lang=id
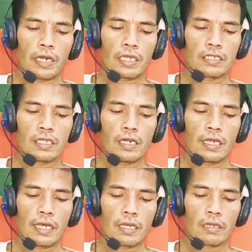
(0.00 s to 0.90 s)
Brasil
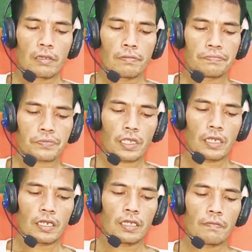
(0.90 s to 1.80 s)
ya
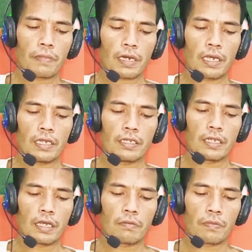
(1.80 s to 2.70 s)
Ini
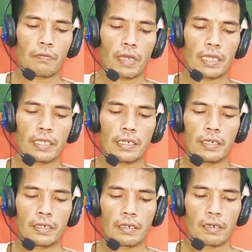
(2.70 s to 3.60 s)
pergantian pemain
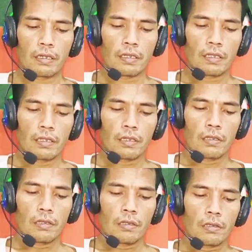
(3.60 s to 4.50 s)

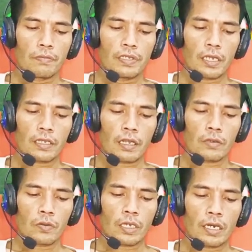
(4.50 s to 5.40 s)
Bisa kita
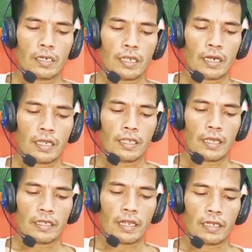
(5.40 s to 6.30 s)
buka
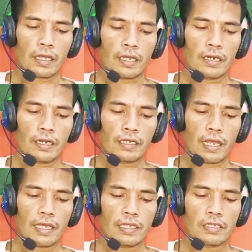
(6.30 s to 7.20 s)
caranya kita tekan kita
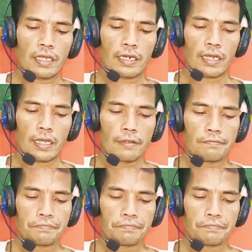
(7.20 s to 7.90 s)
geser ya